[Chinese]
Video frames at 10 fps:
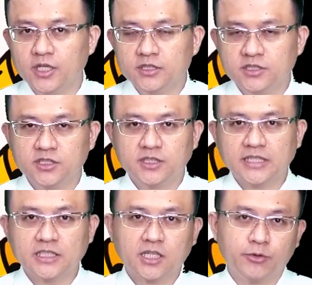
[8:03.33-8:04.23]
其实大
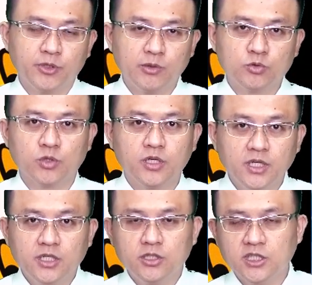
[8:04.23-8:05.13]
家可能认为说，
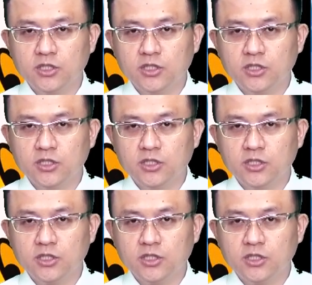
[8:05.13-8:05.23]
这